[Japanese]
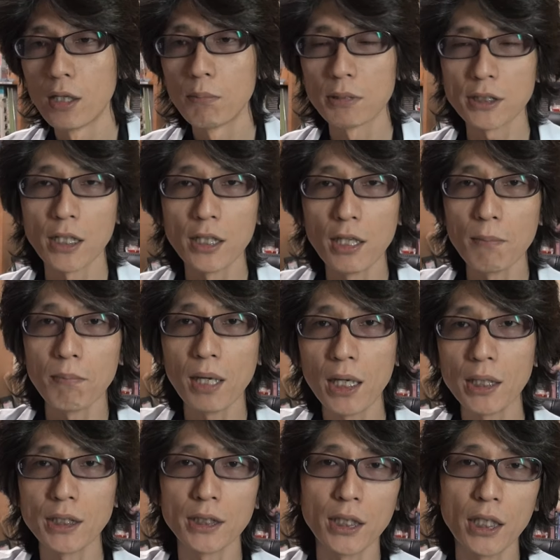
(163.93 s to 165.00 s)
3年
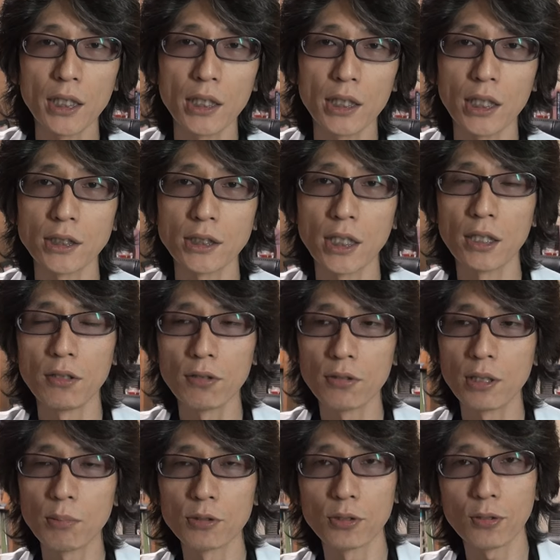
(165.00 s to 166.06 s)
前に出てた材料
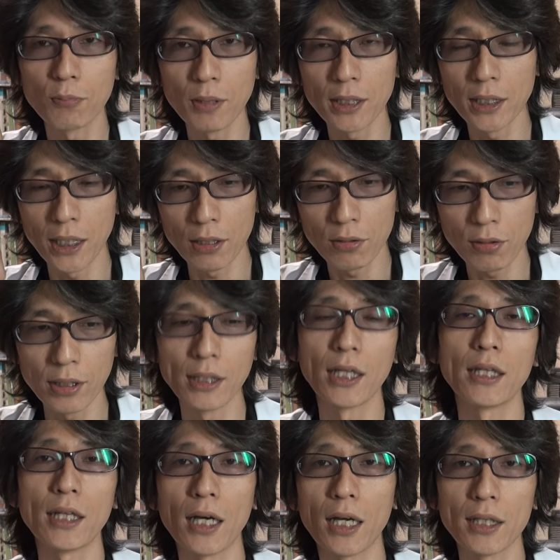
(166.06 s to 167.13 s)
でもそこまでやっとい
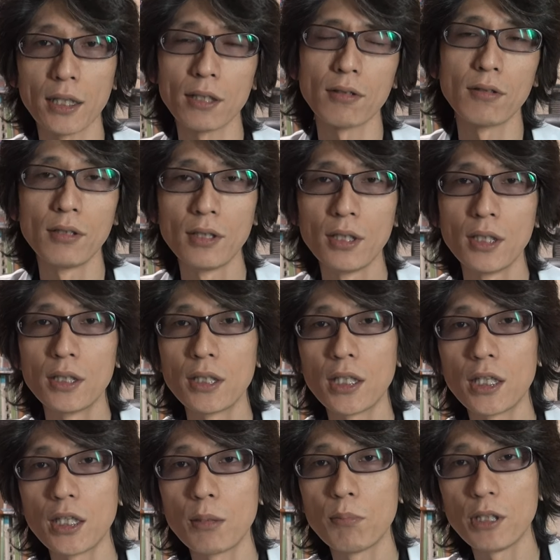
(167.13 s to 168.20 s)
けたかなと。
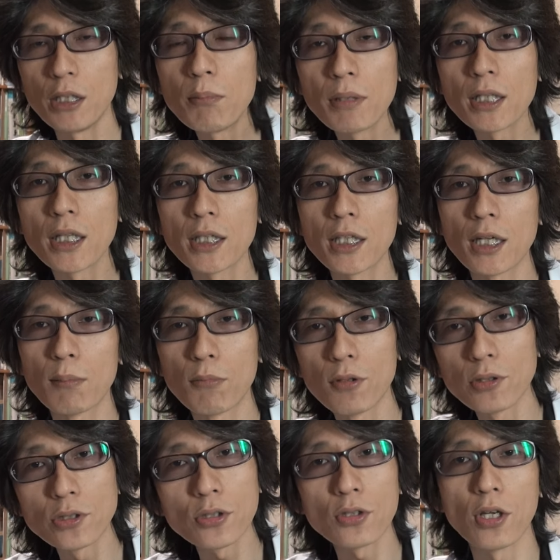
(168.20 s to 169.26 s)
で今だったら
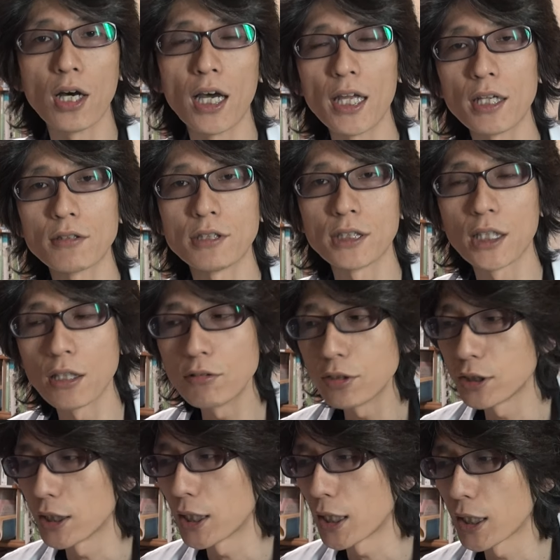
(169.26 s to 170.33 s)
もうちょっと早くいける
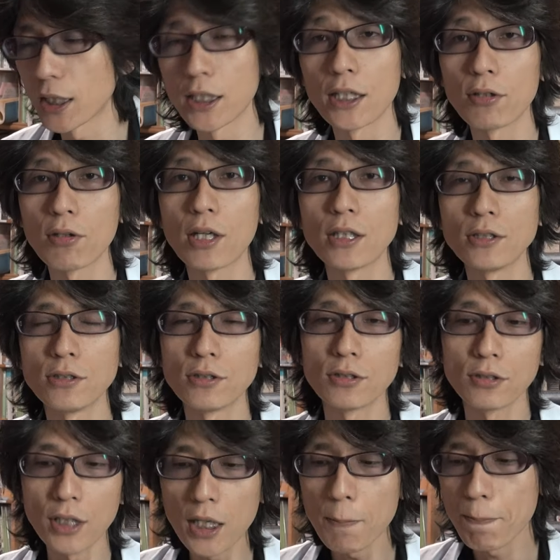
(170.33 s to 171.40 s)
んじゃないかなとかい
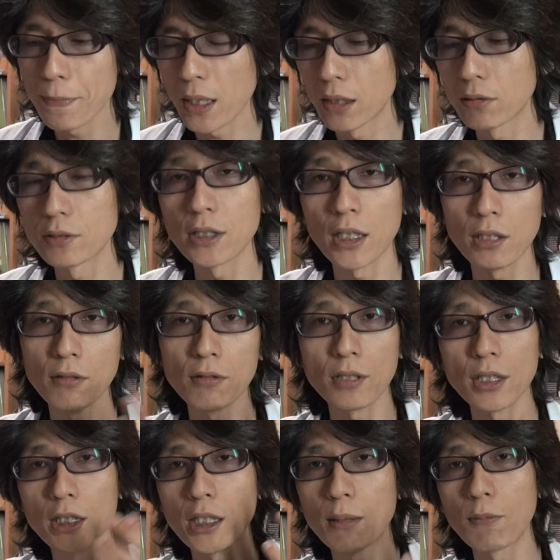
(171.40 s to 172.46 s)
うねあの材料
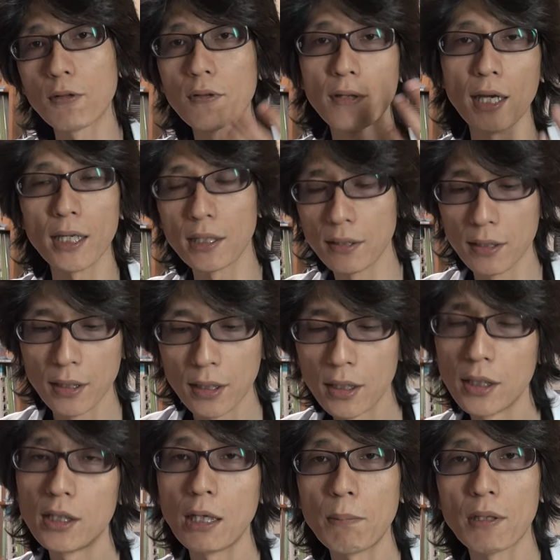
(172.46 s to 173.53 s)
的な問題
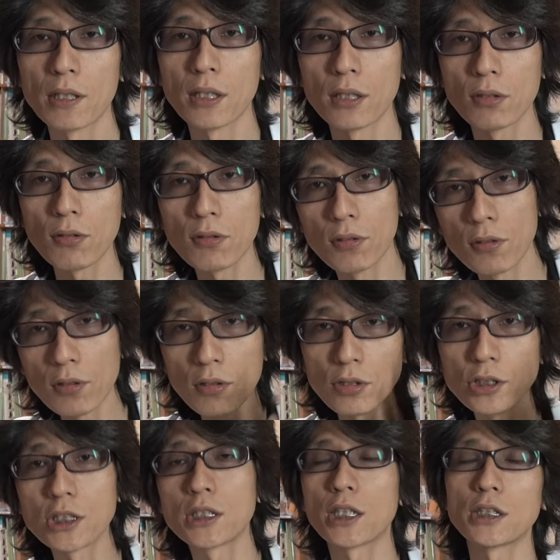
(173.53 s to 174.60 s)
やっぱどんどんどんど
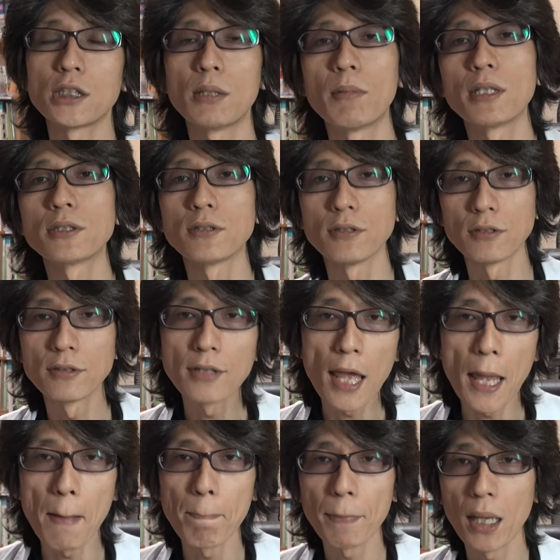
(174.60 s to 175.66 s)
ん進化してますん
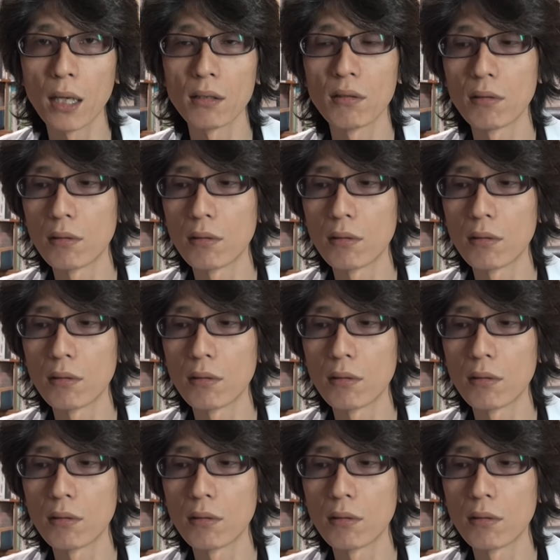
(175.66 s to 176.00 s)
であのー